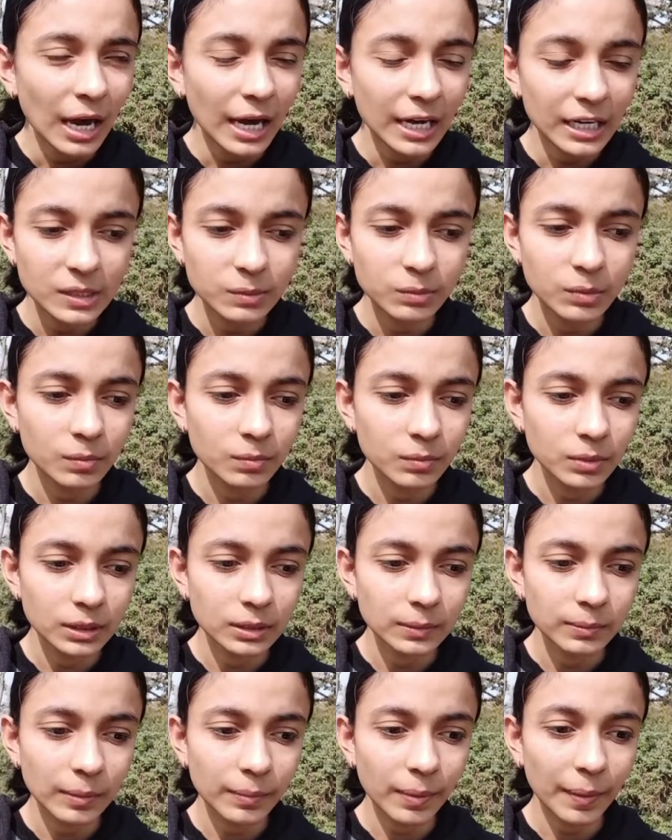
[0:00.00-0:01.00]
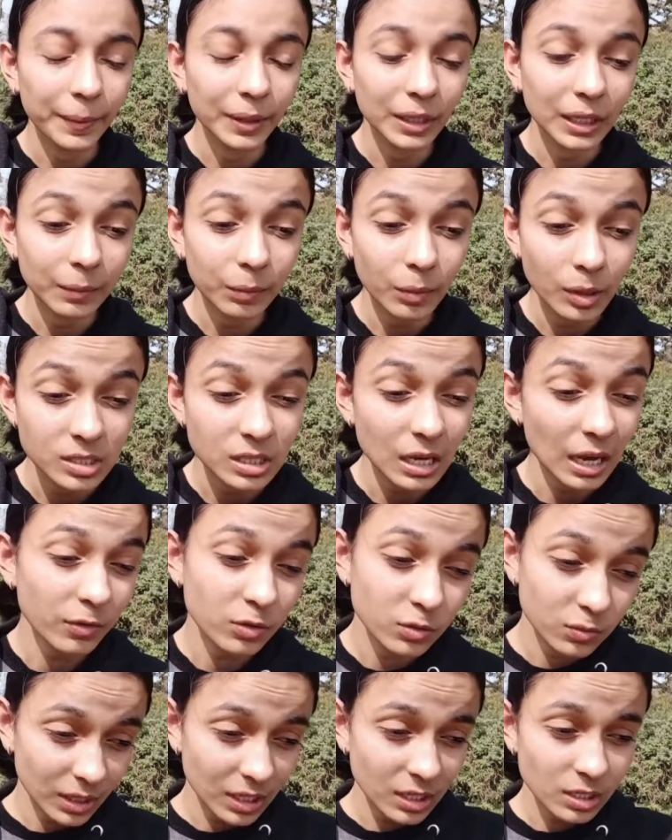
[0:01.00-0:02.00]
आई रिमेंबर मैं पापा के पास आई
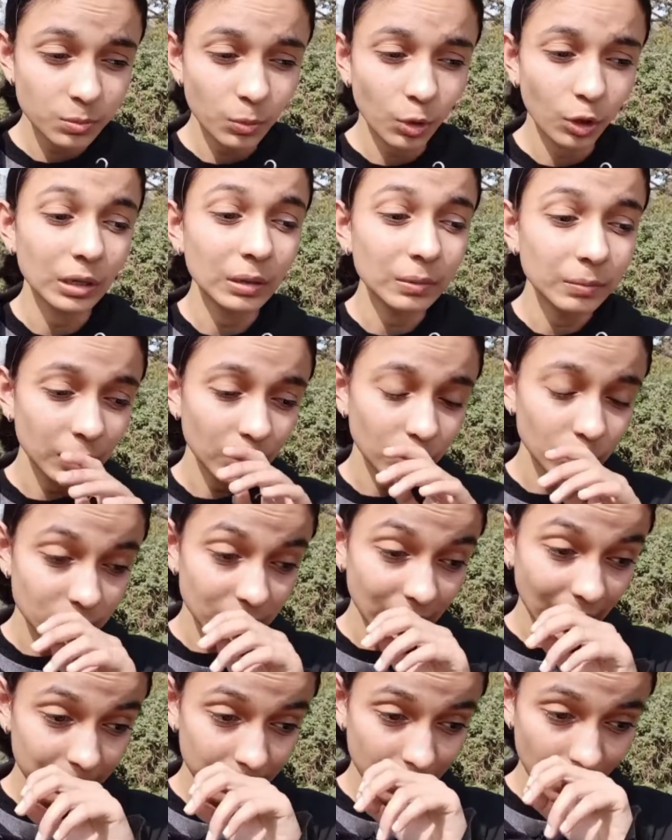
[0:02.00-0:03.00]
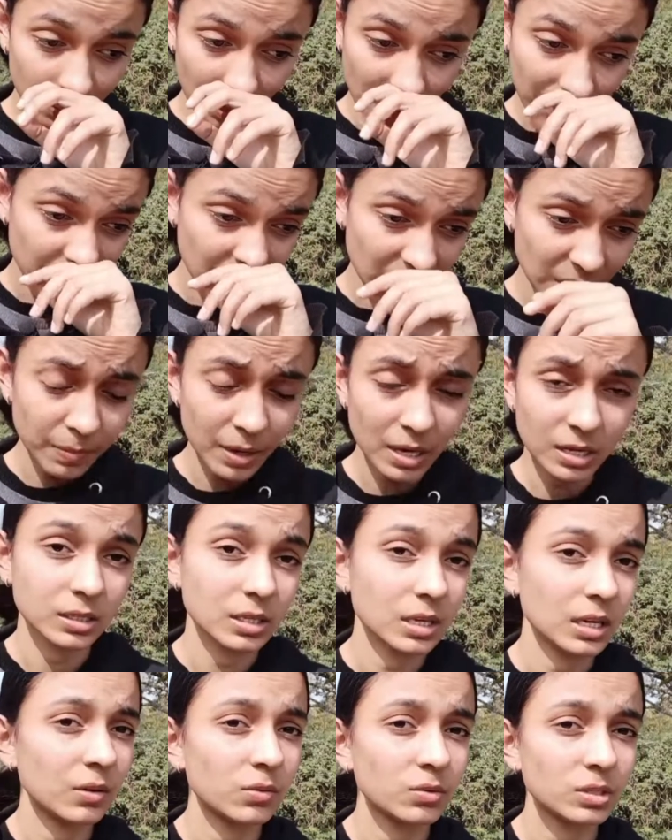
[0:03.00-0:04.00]
वाज़ वेरी स्मॉल बट उस टाइम पर मैं पापा के पास
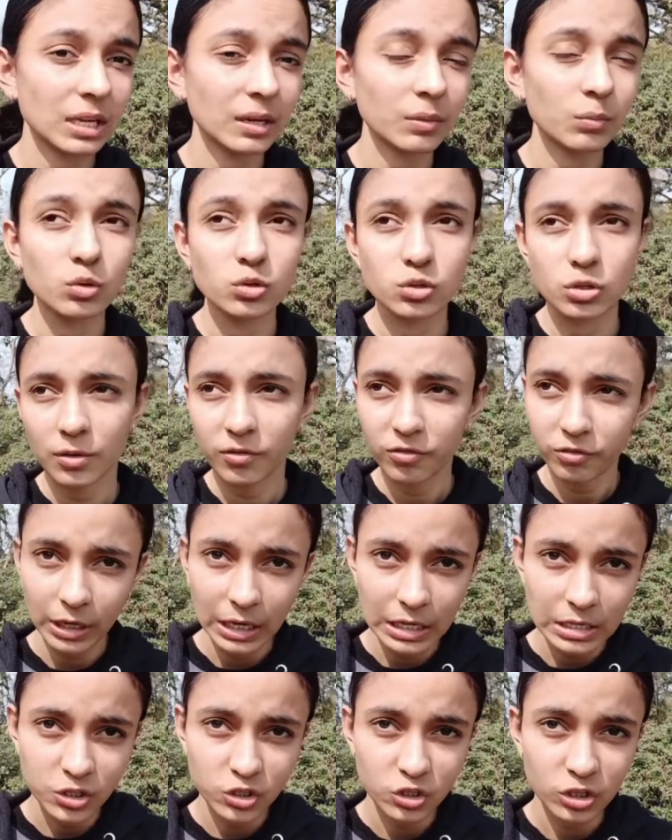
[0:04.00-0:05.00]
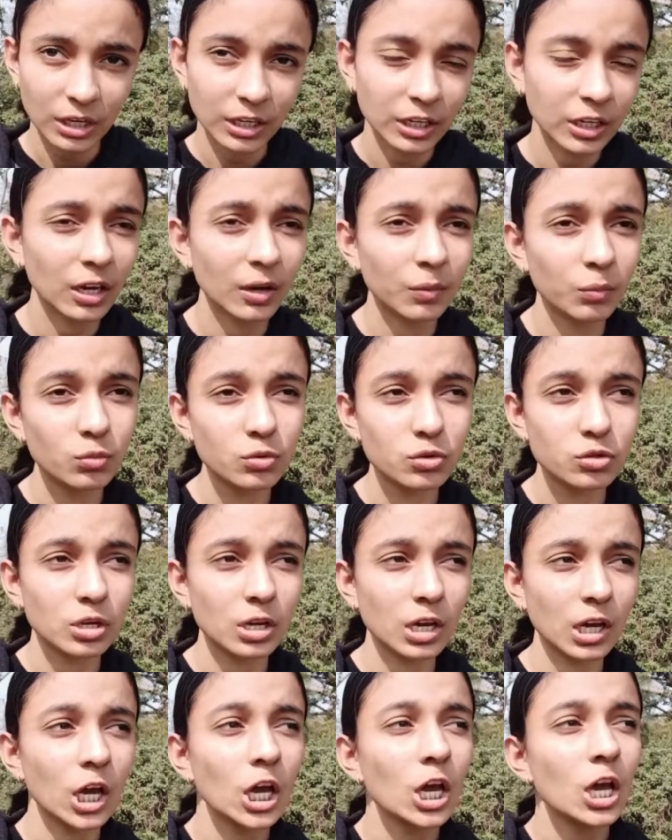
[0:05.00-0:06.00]
गई लाइक मुझे फ्रेंड्स चाहिए
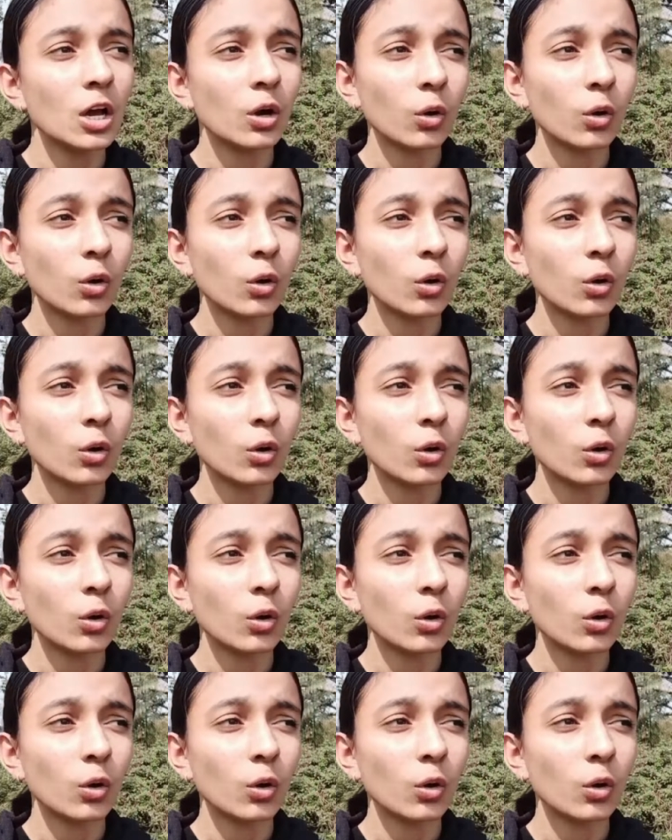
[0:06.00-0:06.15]
मुझे